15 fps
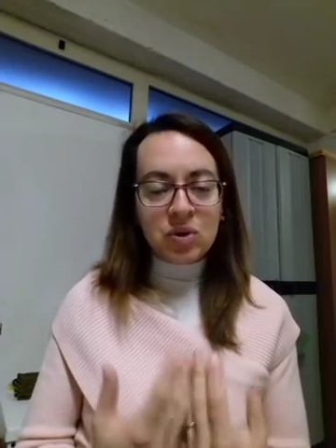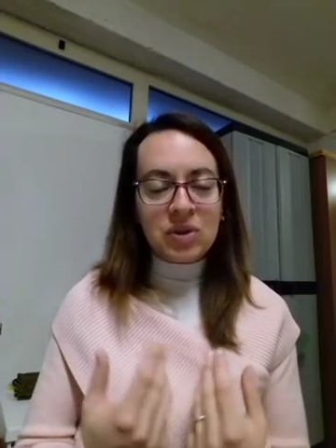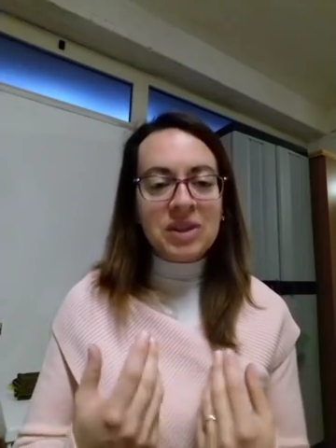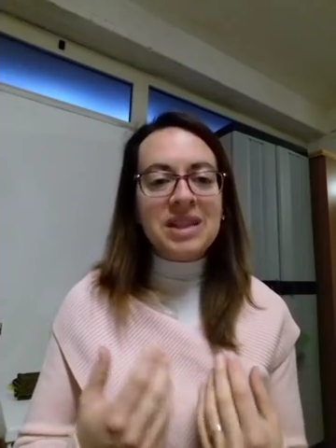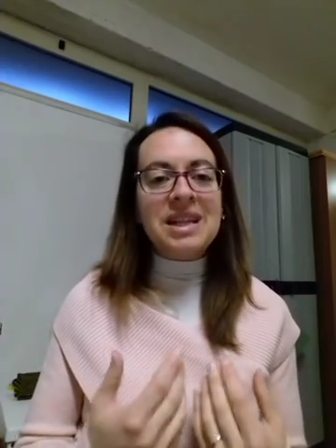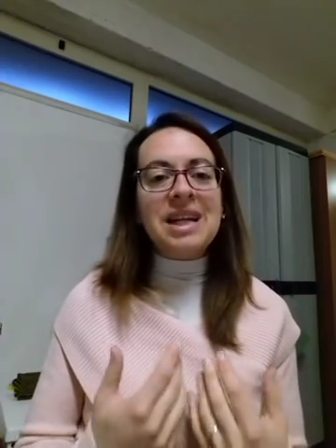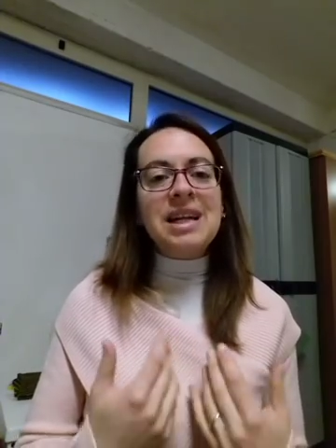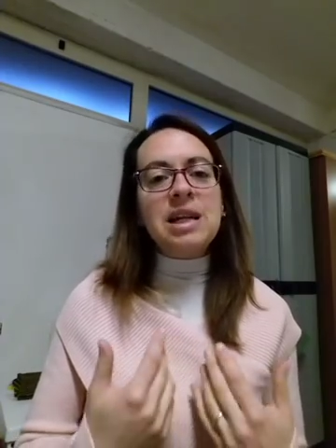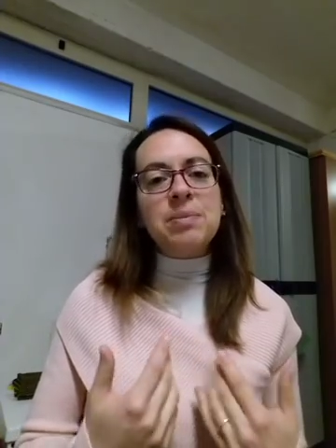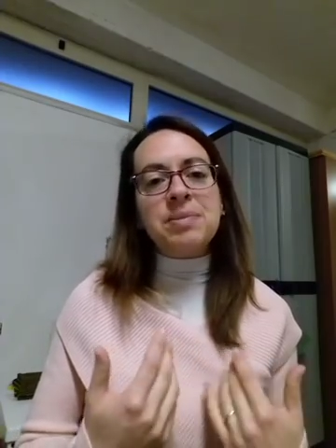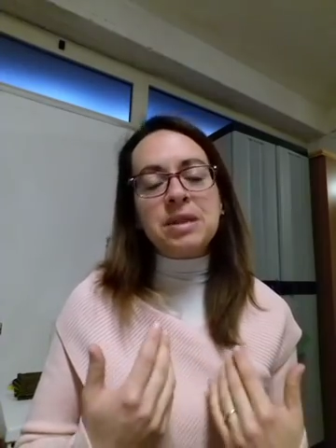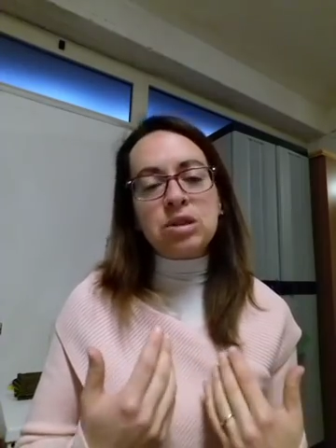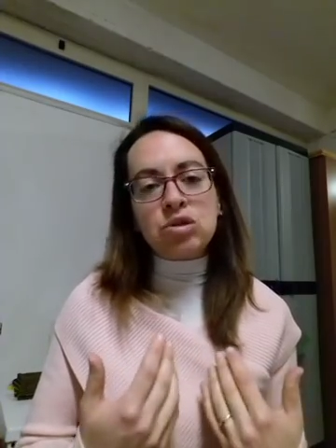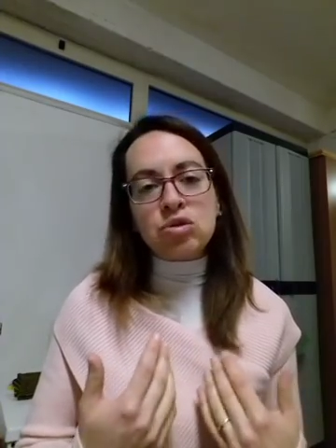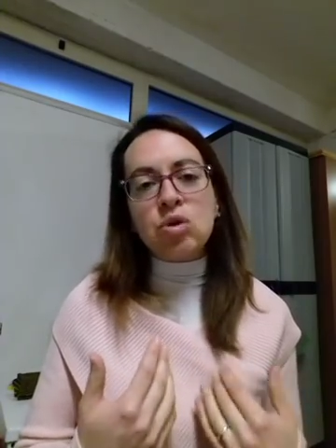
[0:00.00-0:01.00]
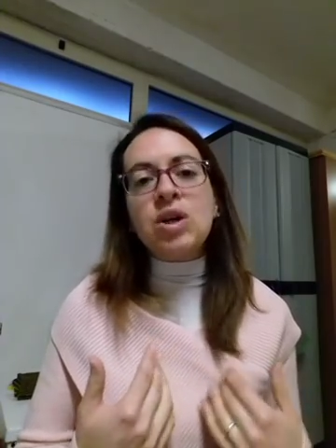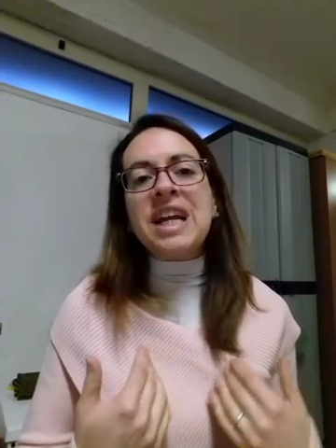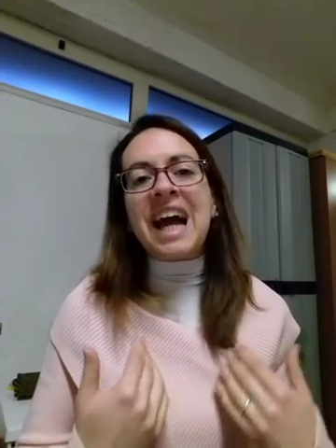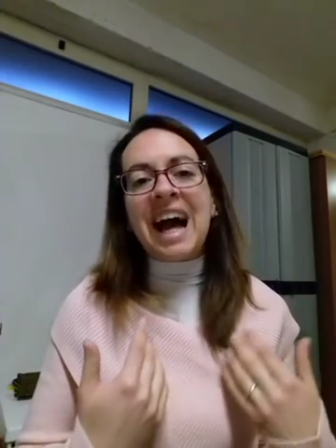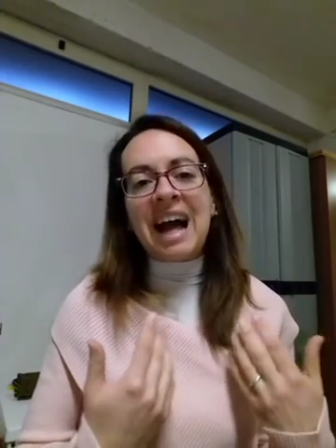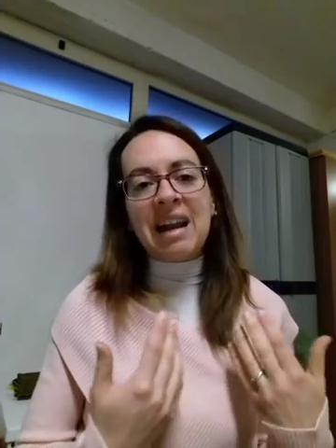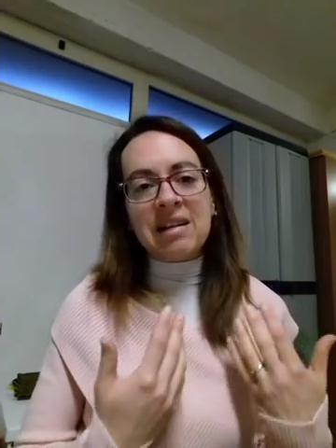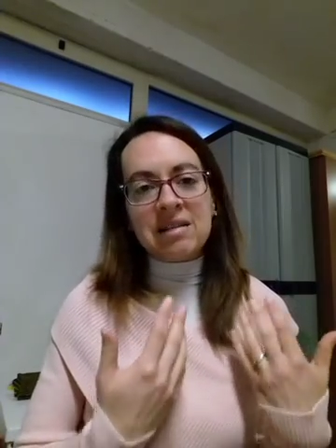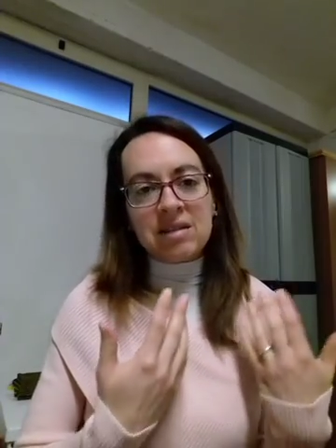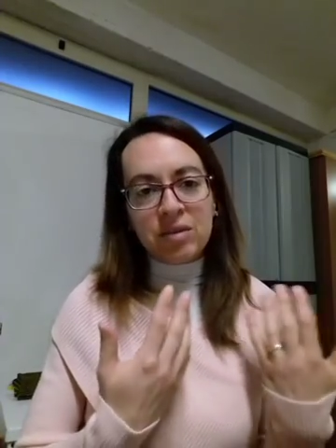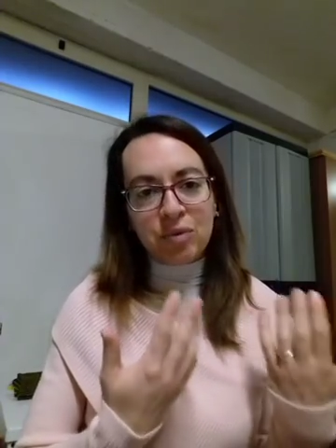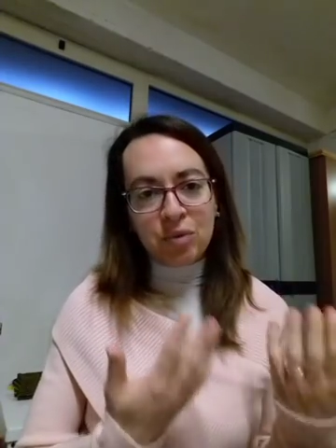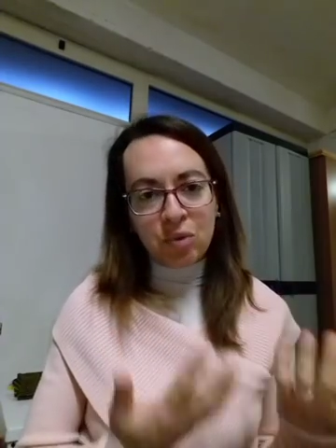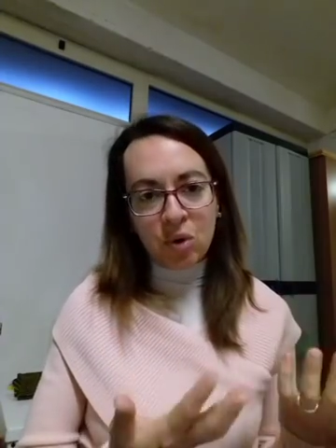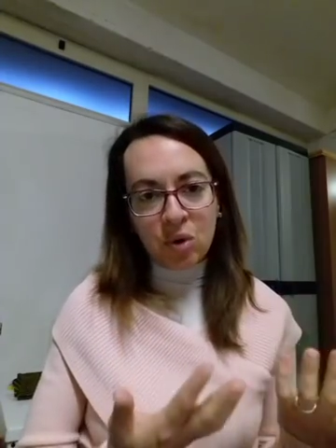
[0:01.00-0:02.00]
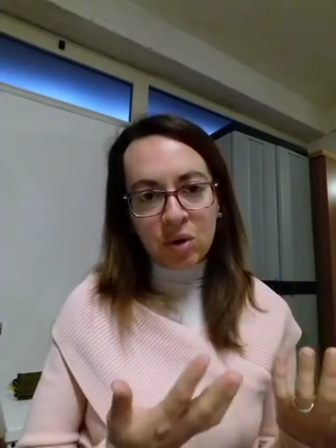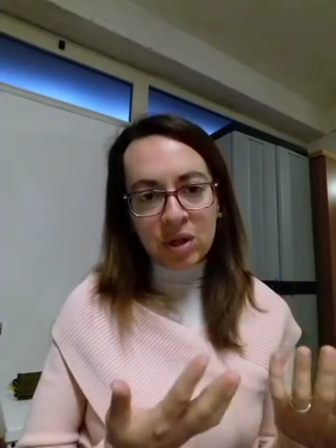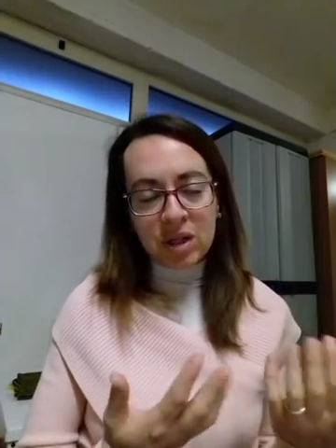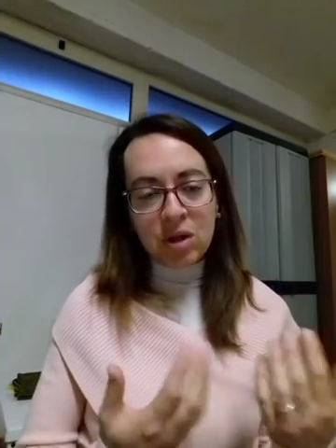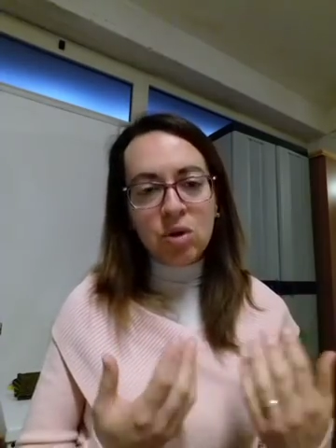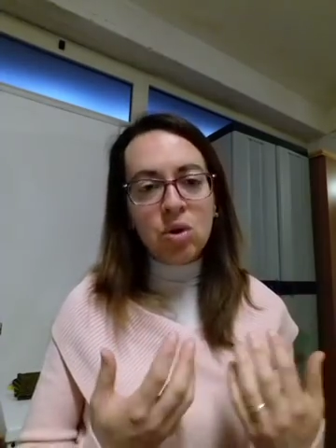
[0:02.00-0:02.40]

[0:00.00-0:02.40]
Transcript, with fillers: delle persone al di fuori,